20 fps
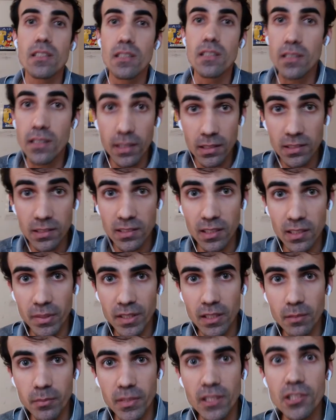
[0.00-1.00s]
que antes da
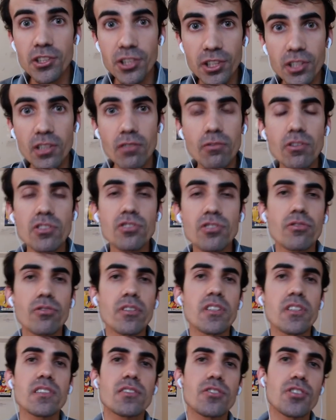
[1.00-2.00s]
pandemia tinha
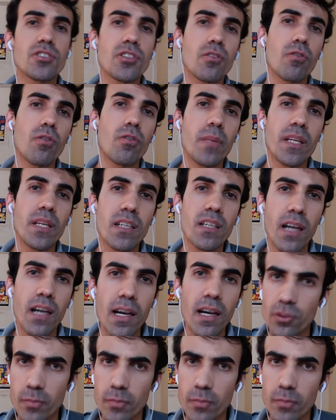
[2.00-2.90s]
condições de comer em casa